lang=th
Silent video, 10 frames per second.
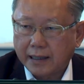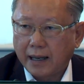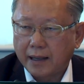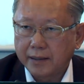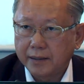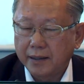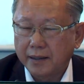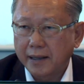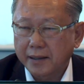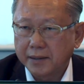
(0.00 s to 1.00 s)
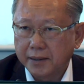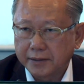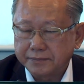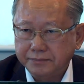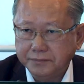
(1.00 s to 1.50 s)
ในขณะนี้เนี่ยได้
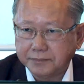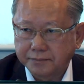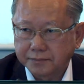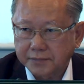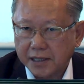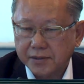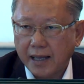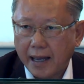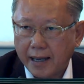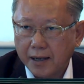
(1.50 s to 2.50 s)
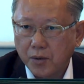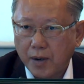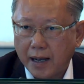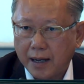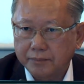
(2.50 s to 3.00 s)
เกิด กระแส
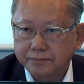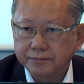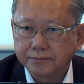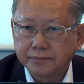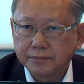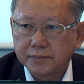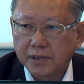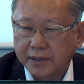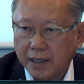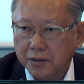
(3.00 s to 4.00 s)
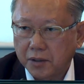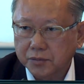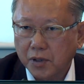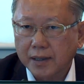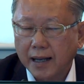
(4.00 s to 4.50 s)
ความเรียกร้
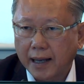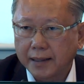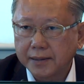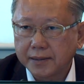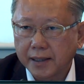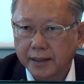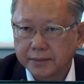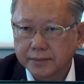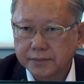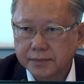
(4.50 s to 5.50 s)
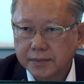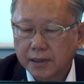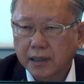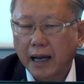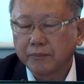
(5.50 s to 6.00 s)
องต้องการที่จะเห็น
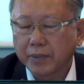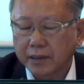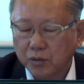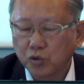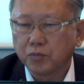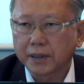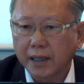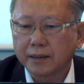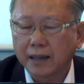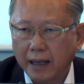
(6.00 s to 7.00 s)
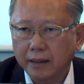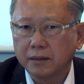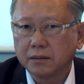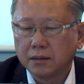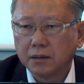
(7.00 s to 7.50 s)
การปฏิรูปประเทศไทย
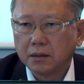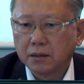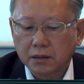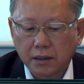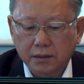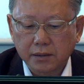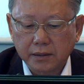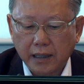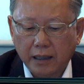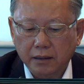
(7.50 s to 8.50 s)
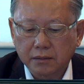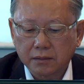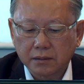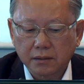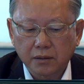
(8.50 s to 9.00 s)
เกิดขึ้นอย่าง
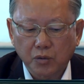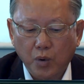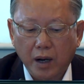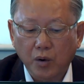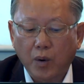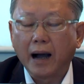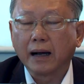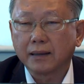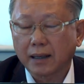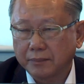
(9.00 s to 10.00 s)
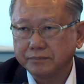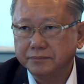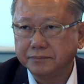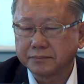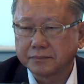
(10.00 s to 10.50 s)
กว้างขวางนะครับ